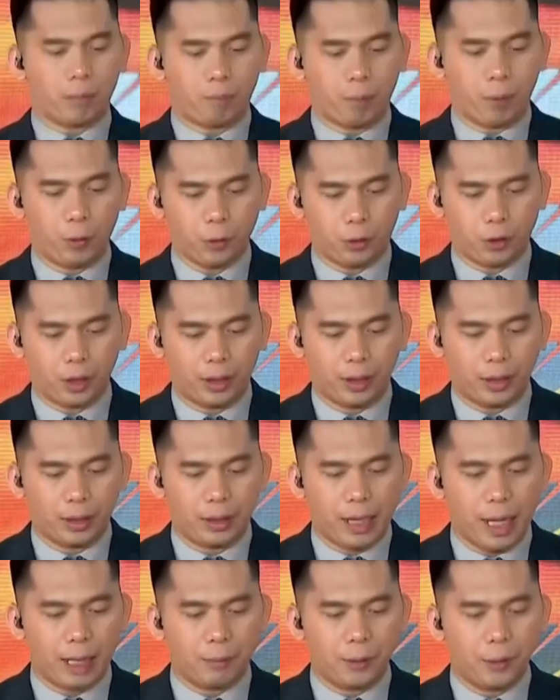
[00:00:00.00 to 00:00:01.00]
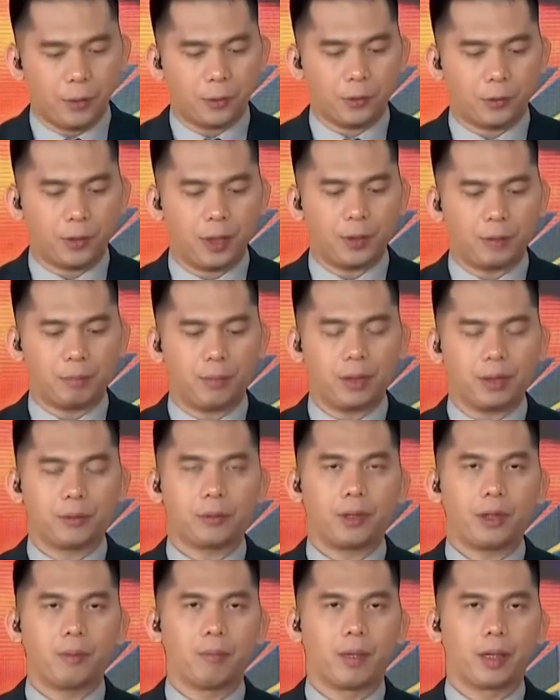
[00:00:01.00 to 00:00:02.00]
nag-post siya ng libelous statement,
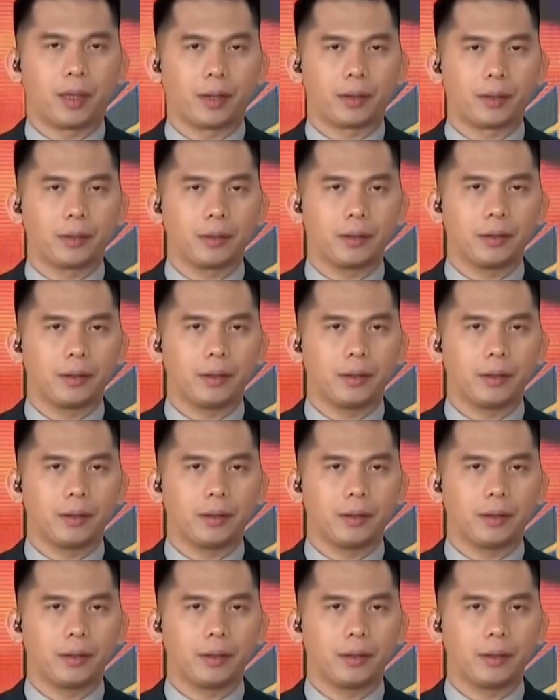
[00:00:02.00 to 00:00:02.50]
Kuya Mark?